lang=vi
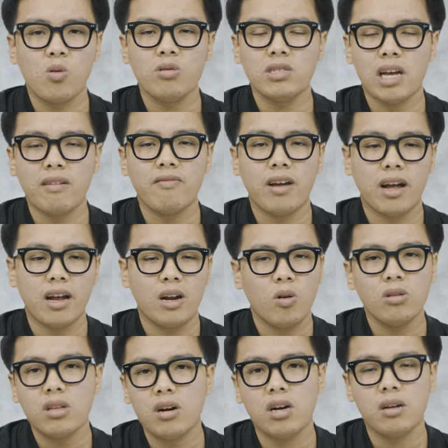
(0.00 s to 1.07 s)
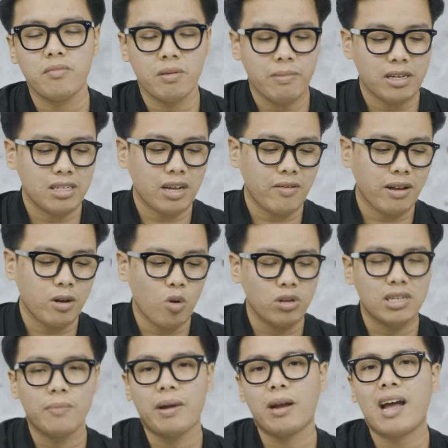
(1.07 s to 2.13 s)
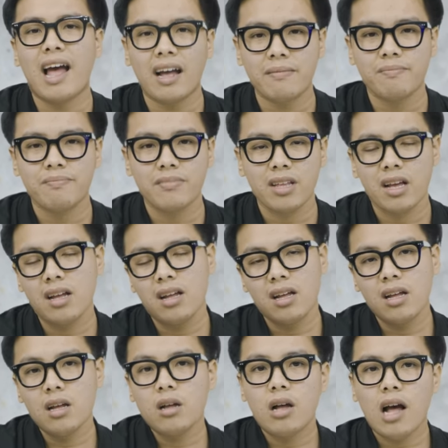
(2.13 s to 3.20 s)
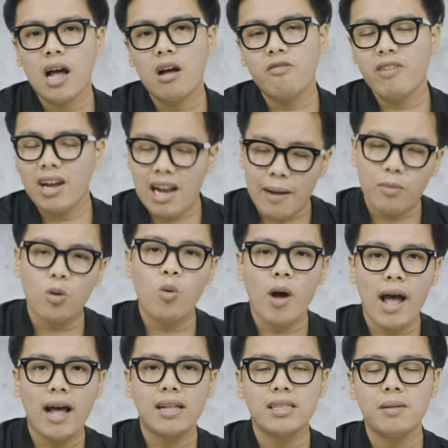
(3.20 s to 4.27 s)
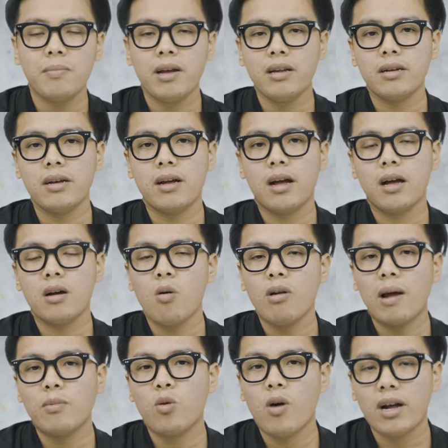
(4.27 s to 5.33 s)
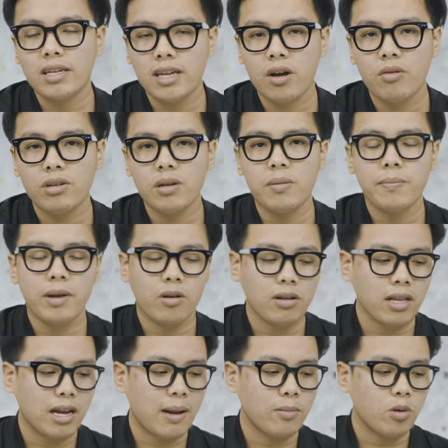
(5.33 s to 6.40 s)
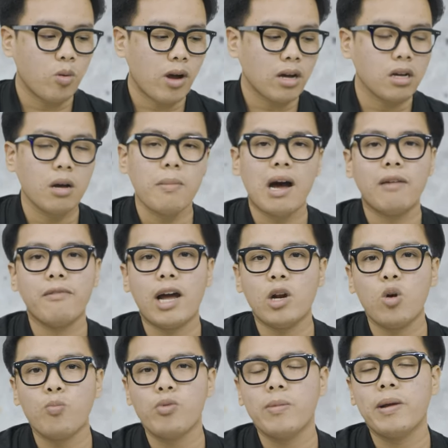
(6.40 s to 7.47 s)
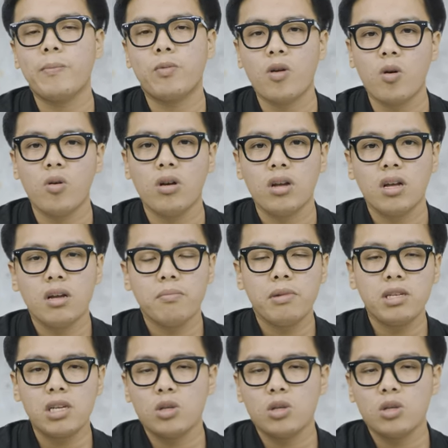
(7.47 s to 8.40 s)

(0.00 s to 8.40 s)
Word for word: cũng sẽ phải lỗi thời mà mình sẽ phải đổi sang máy khác. À, về làm đồ họa thì mình không làm đồ họa nhiều, nhưng mà mình có thể làm đồ họa cơ bản với Adobe Premiere Pro. Mình